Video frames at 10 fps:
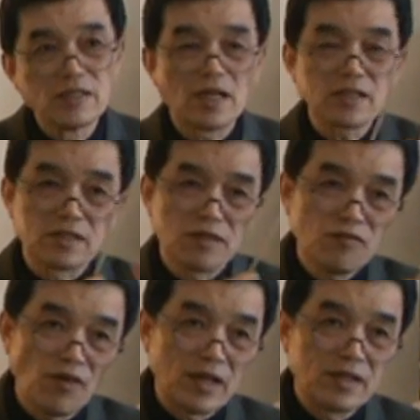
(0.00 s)
它只能
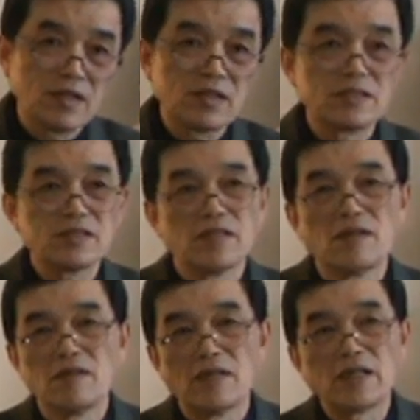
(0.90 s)
反映的是
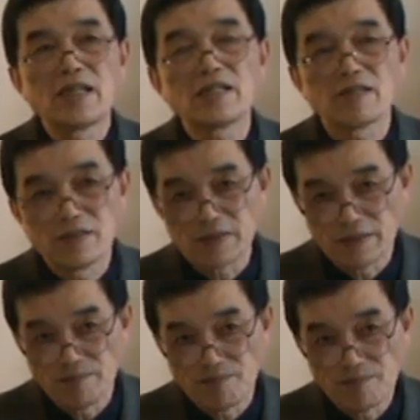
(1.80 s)
能量的特征，